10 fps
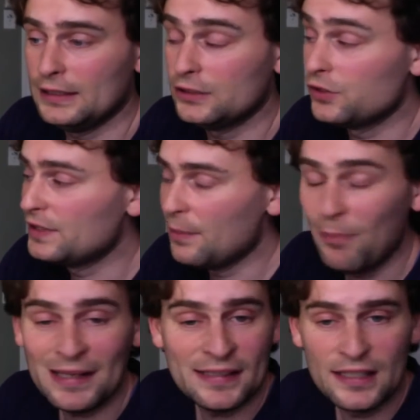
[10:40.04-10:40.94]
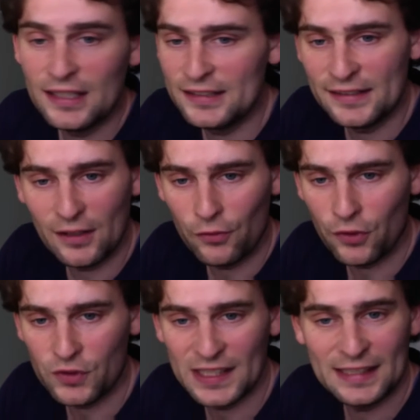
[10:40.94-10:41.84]
je ne sais pas s'il est édité en
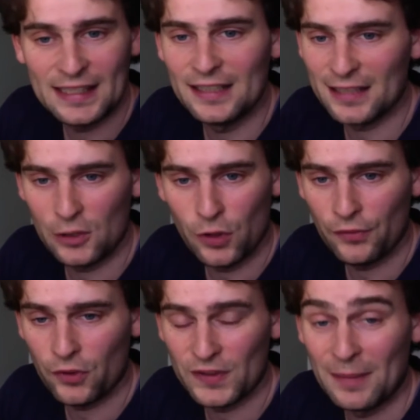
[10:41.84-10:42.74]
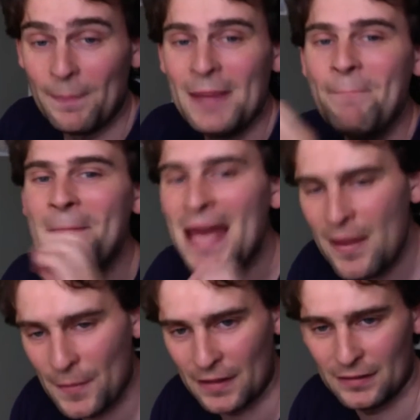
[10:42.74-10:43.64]
français, s'il est traduit en français, mais
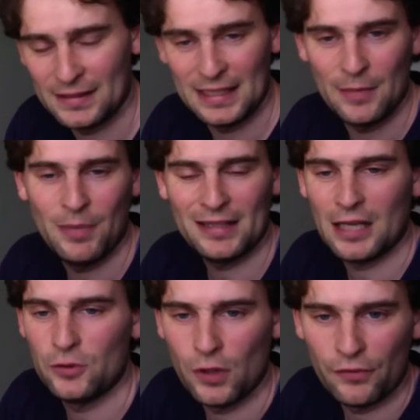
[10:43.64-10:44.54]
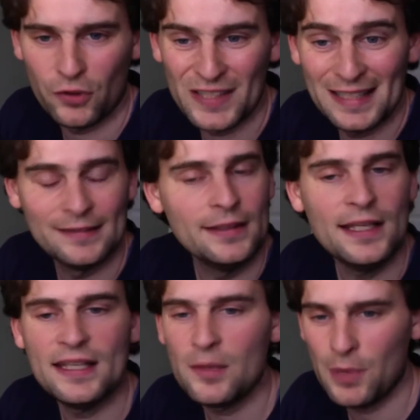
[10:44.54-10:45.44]
même s'il n'est pas traduit en français,
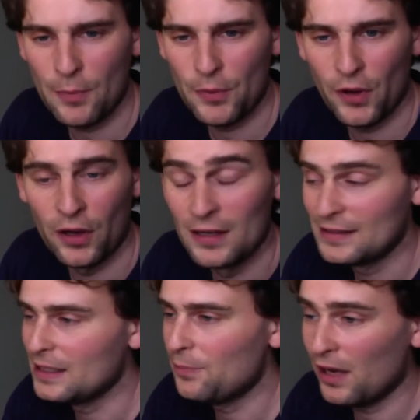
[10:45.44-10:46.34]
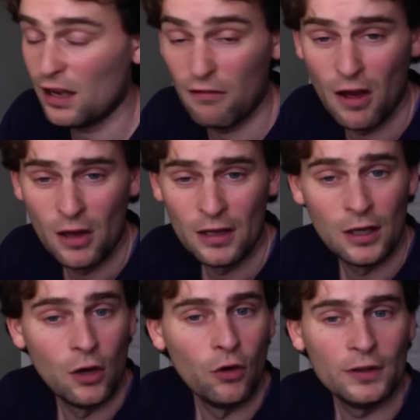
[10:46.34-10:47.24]
n'ayez pas peur, c'est pas grave.
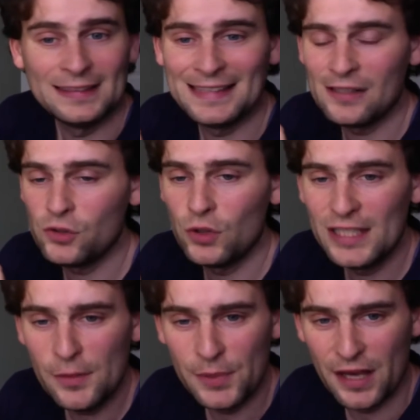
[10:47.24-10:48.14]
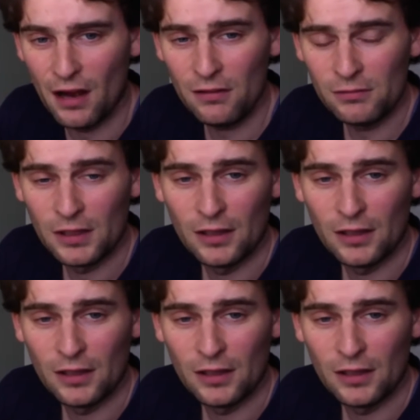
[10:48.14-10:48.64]
Ça se lit bien,